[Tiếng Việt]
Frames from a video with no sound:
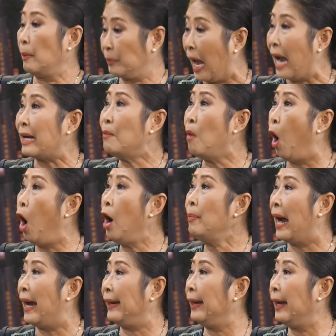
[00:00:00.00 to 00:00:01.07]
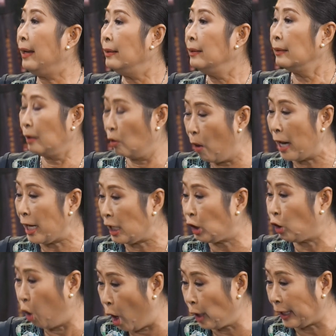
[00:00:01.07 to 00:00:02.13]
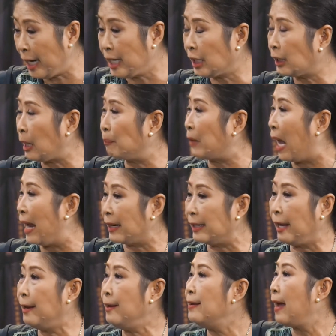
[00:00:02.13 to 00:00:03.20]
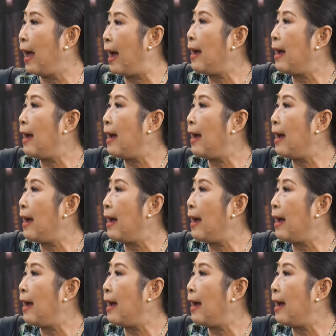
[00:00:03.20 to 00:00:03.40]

tập tạ cái mỏ mày á tao qua đây tao rồi tiền cho tập tạ cái gì